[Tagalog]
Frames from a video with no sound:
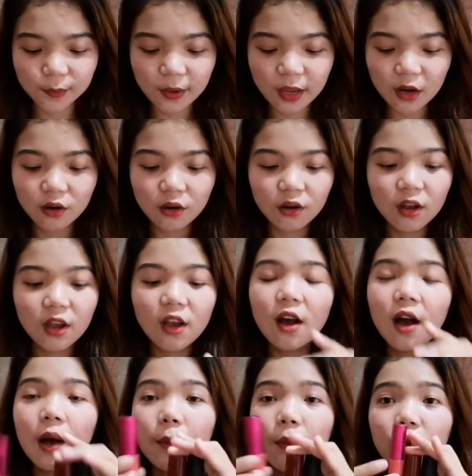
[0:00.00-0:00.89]
Pero,
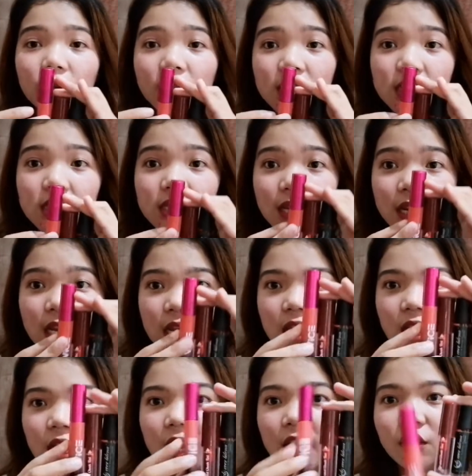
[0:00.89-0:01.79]
among these
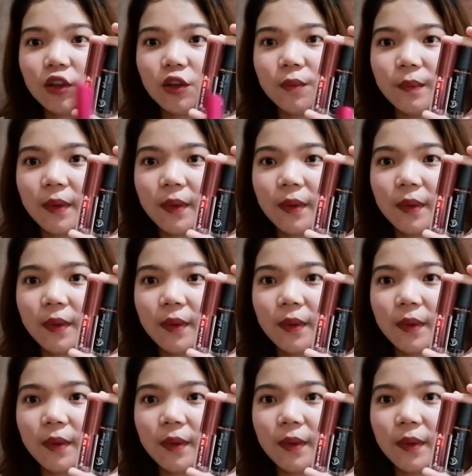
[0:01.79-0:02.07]
three, ito yung